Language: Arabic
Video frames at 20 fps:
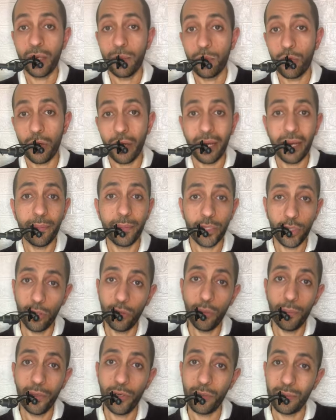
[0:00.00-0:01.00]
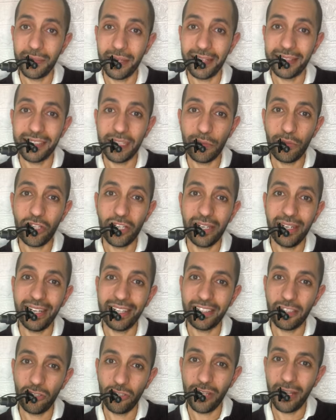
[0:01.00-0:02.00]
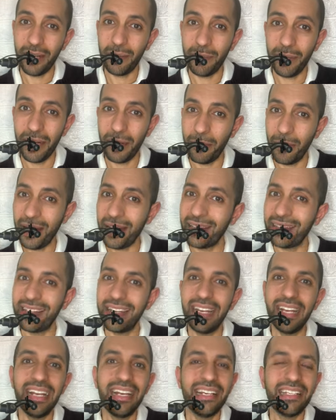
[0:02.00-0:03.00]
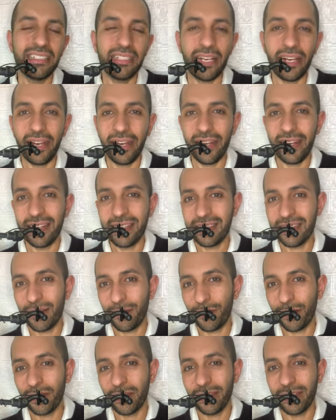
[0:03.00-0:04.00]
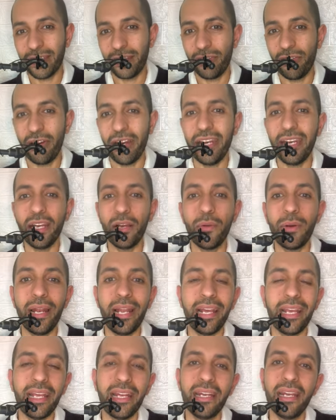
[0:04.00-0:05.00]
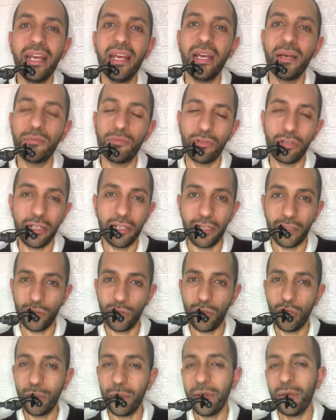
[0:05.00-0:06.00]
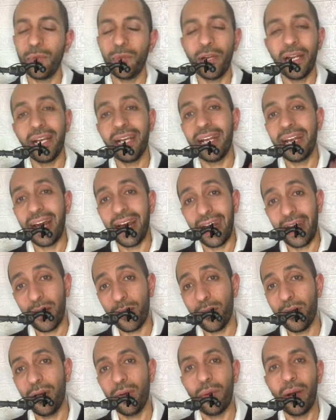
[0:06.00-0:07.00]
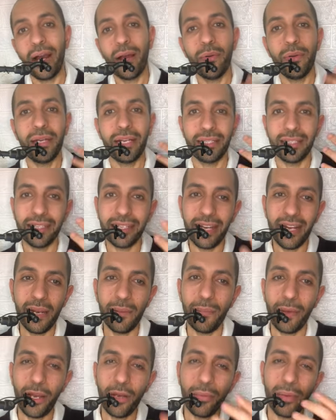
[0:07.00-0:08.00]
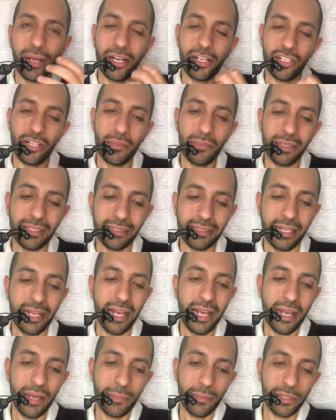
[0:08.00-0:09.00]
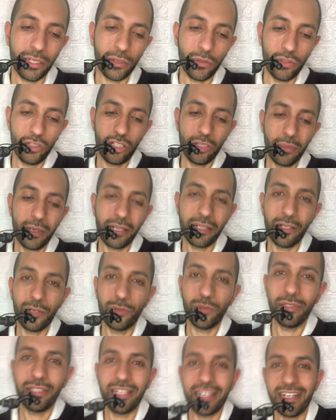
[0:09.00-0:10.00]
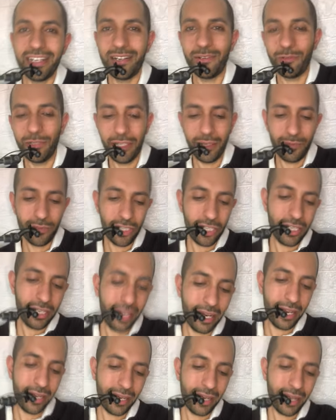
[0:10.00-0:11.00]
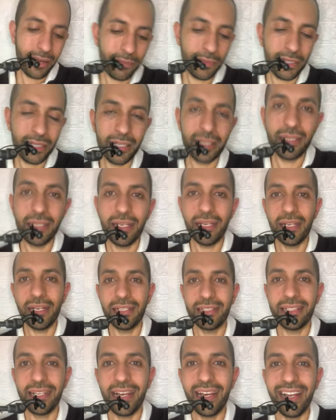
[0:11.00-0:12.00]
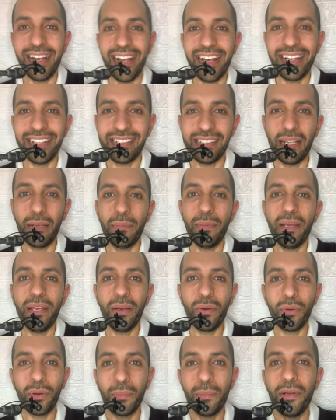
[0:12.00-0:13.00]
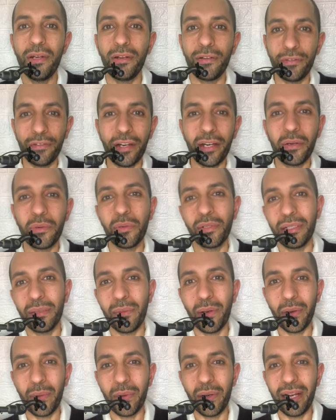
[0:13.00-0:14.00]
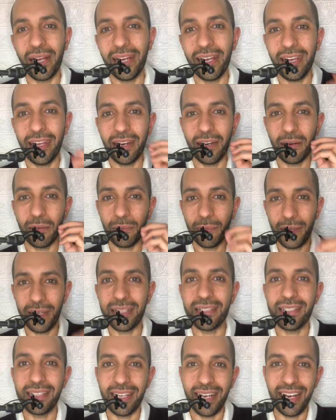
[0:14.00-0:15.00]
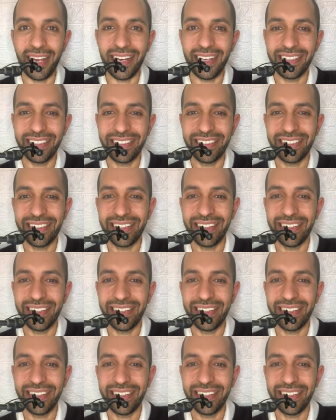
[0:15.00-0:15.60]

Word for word: ممكن كمان تطلب منهم اكسبشن انك تشتغل من البيت صحيح هي لسه في فتره التريننج ولكن ممكن انك تطلب منهم ولكن حاول وحاول انك تتكلم معاهم علشان بس ما تاخدش بعضك وتمشي لانها بتدي رساله سلبيه وربنا يوفقك ويكتب لك كل خير باذن الله